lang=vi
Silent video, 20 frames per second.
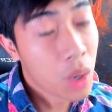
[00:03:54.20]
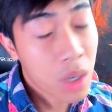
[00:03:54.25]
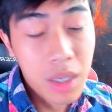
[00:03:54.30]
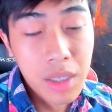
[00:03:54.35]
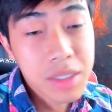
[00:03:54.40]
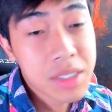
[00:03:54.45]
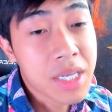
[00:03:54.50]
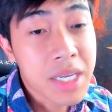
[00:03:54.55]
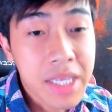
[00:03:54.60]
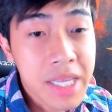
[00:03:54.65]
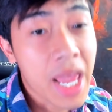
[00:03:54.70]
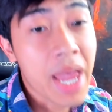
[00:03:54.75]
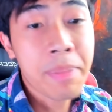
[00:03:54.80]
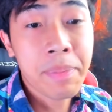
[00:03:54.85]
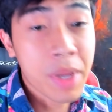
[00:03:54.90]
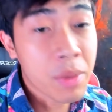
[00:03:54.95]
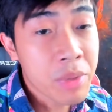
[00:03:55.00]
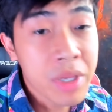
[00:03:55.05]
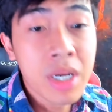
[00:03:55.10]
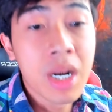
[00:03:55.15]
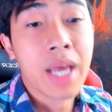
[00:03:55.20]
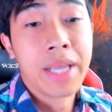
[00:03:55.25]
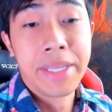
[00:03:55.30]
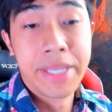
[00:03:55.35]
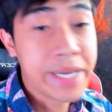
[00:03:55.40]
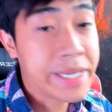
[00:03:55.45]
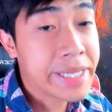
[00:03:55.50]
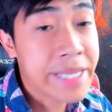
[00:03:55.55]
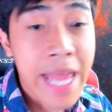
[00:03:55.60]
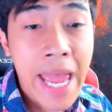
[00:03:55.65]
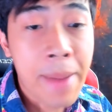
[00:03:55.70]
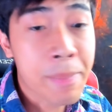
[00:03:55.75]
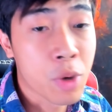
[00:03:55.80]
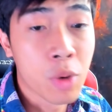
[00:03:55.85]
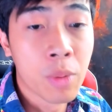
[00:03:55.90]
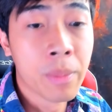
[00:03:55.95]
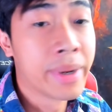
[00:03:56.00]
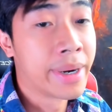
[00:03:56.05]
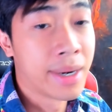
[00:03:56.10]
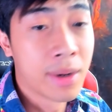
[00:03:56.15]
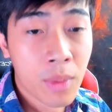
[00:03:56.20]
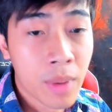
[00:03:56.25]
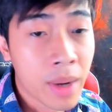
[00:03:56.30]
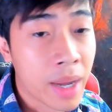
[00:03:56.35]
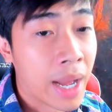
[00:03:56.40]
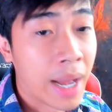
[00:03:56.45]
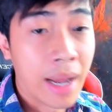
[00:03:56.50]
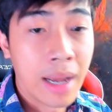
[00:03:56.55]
chiếc dép giống như là chiếc dép của mình luôn ha.